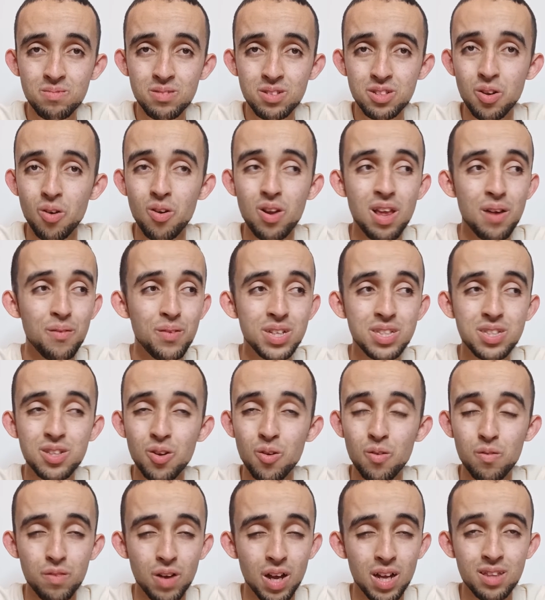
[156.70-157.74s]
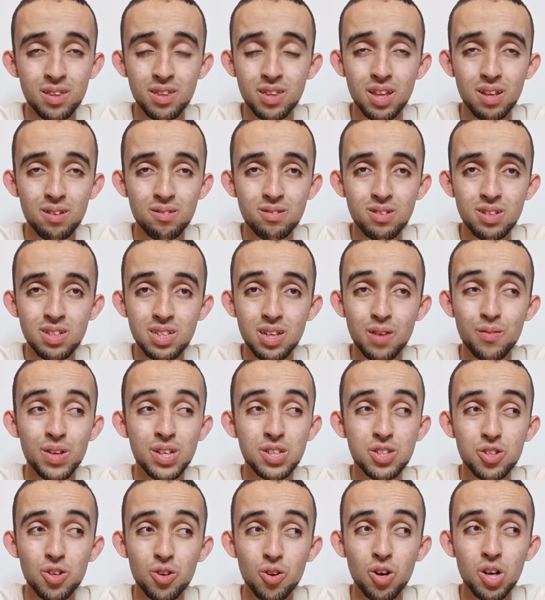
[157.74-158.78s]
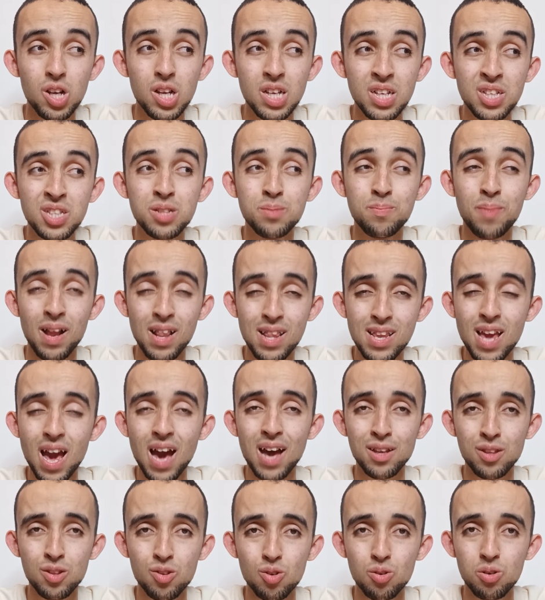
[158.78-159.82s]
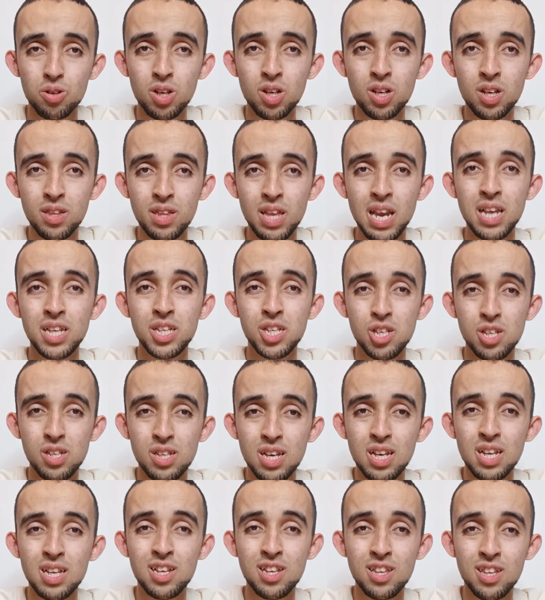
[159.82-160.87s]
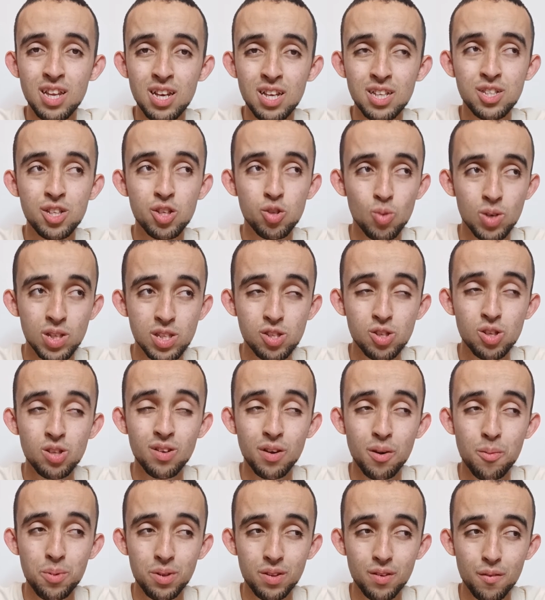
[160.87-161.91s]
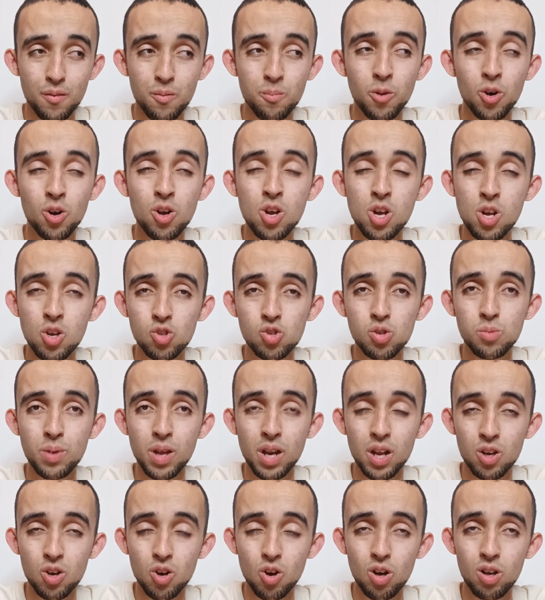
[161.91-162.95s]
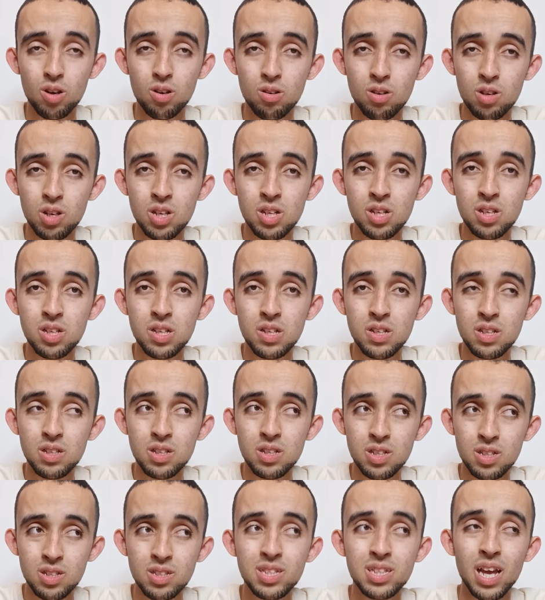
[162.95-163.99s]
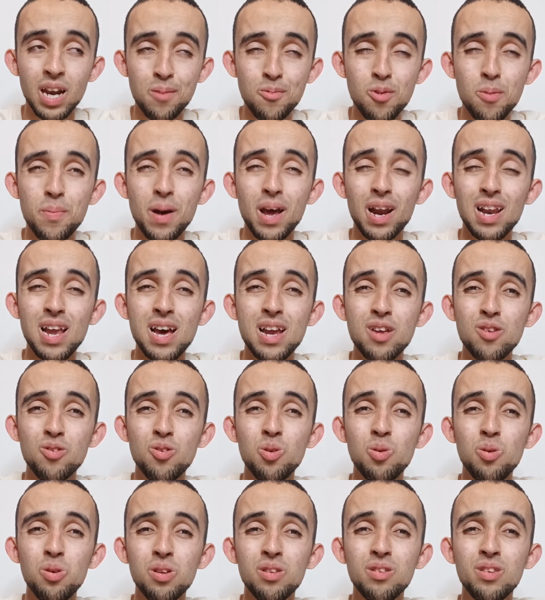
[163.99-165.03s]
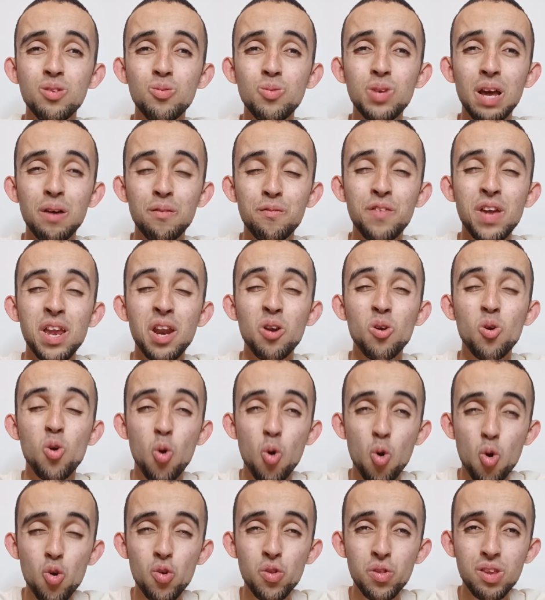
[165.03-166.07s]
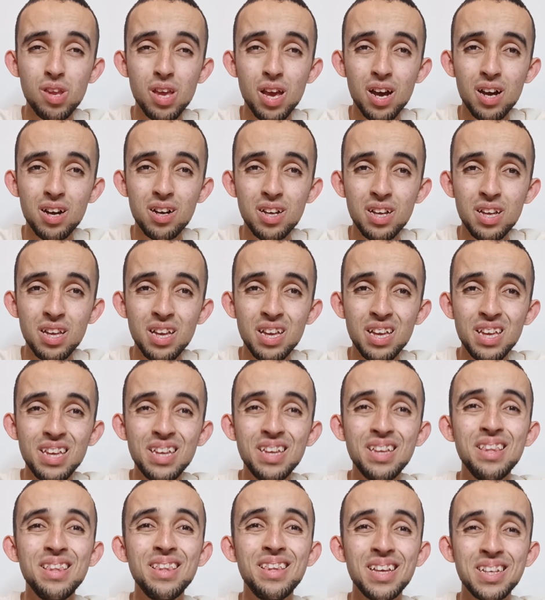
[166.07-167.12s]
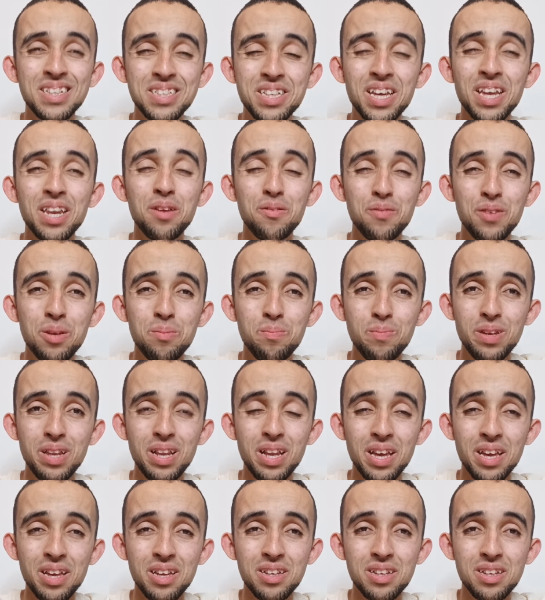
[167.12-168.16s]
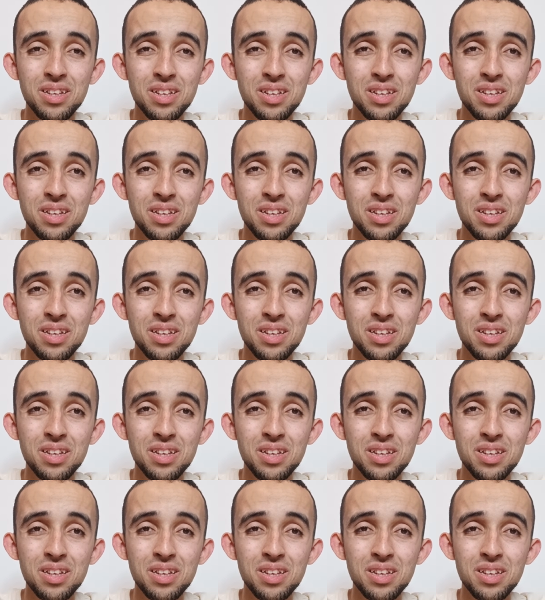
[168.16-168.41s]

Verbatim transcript: se non le avessero fatte, se avessero sbagliato nelle, nelle, nelle situazioni dove potevamo subire gol, saremmo a parlare di, di una vergogna indescrivibile,